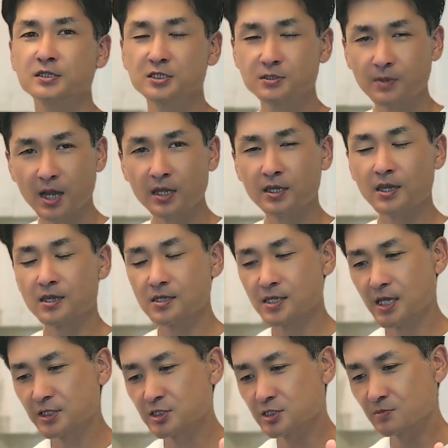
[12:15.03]
千葉県
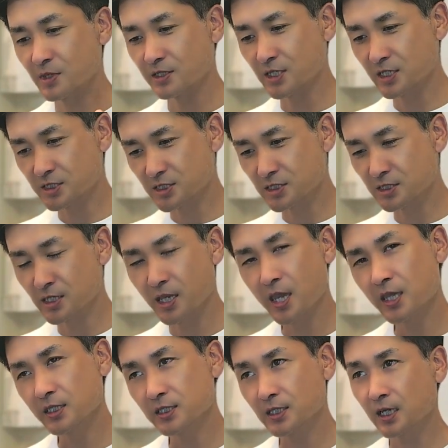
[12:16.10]
八街市
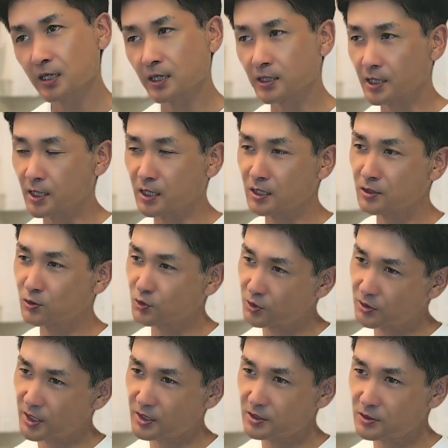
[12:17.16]
駅からねどれ
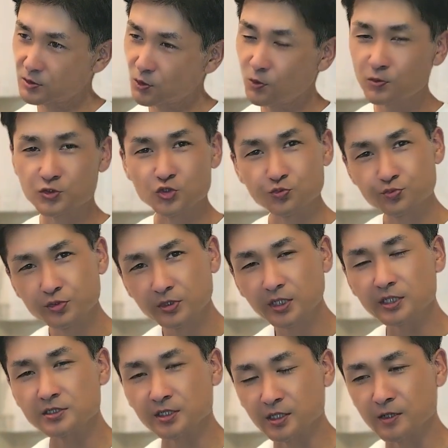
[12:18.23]
ぐらい徒歩10分ぐら
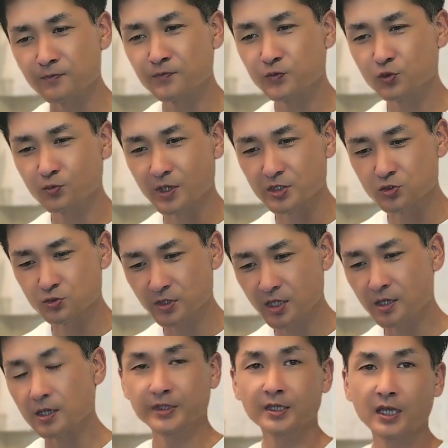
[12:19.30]
いですかねの場所
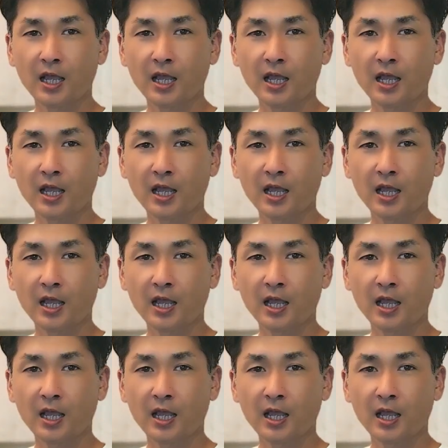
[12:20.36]
で